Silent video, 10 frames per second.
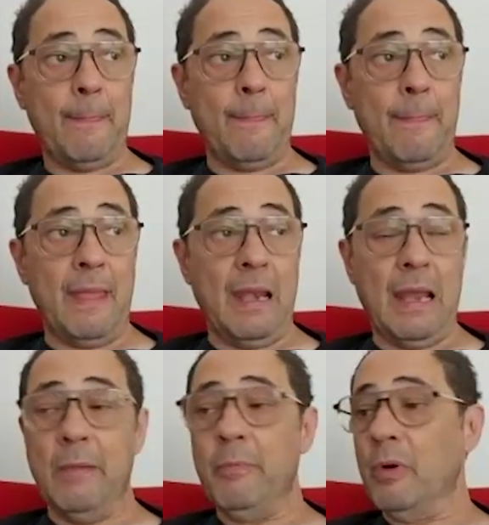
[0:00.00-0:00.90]
de
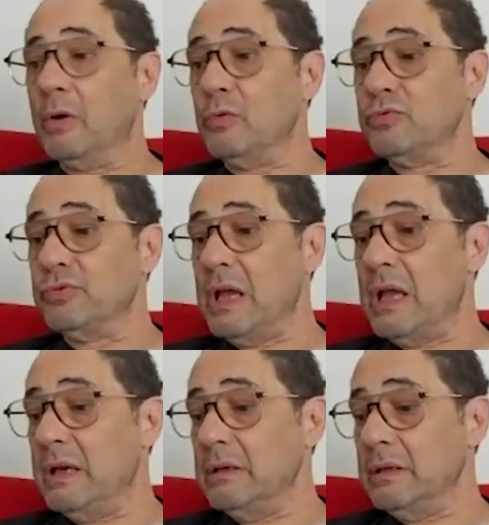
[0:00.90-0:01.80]
la época
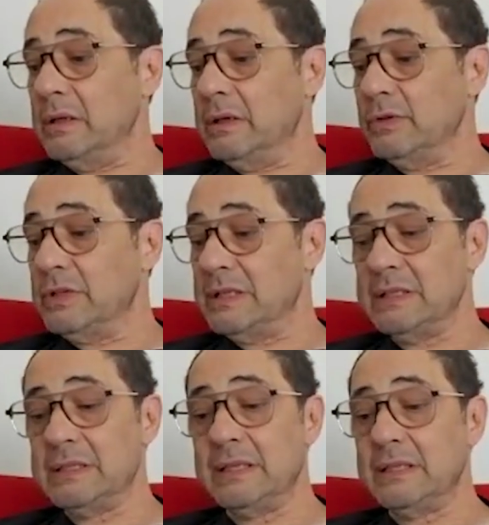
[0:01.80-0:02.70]
Roseanne y cosas
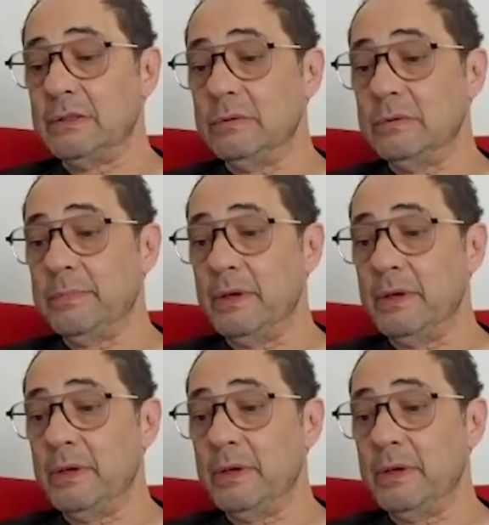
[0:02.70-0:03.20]
de estas, ¿no?